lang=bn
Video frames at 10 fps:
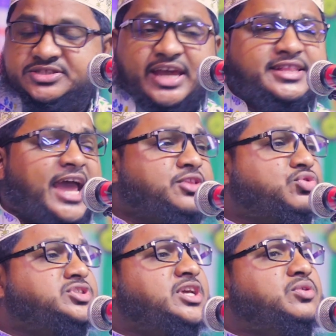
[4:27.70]
যেই
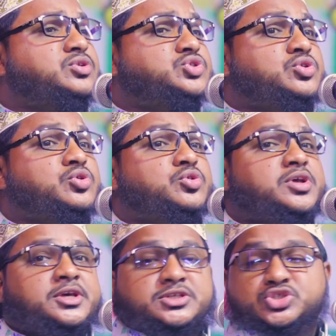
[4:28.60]
দায়িত্বশীল হুজুর
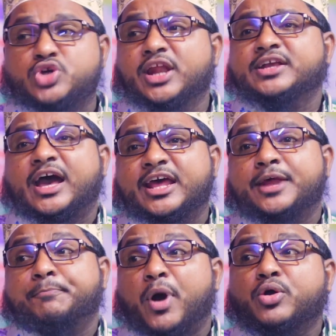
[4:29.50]
সরকারের
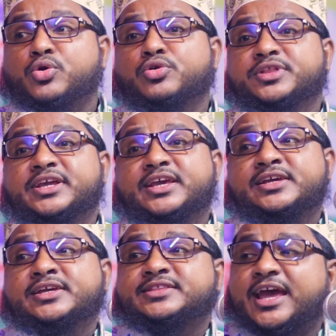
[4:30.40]
পক্ষ থেকে
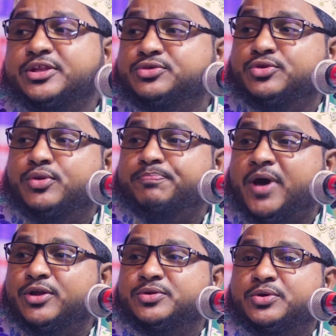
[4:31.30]
দায়িত্ব
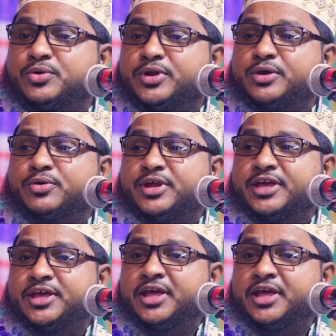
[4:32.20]
পালন করে করে